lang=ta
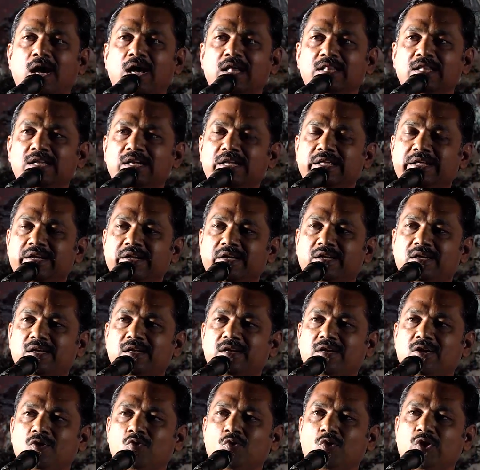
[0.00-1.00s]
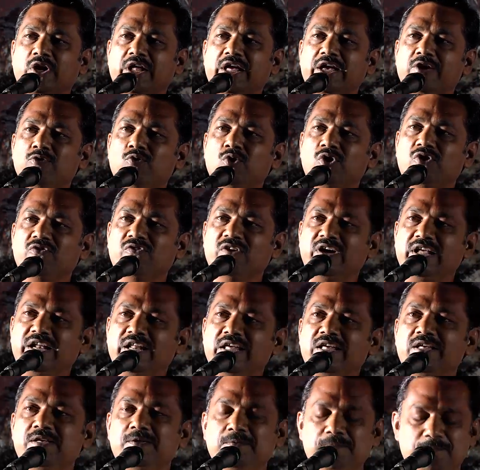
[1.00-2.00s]
அதில் இருக்கின்ற ஒரே ஒரு
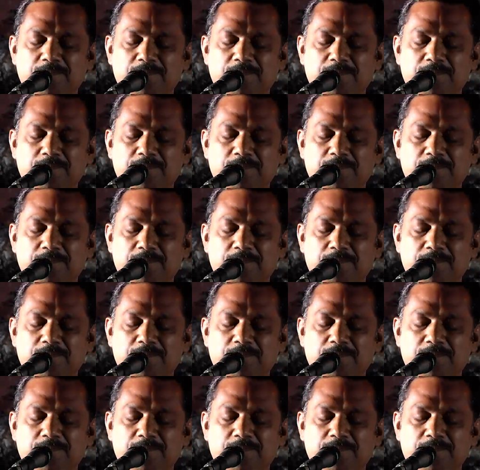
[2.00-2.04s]
வரி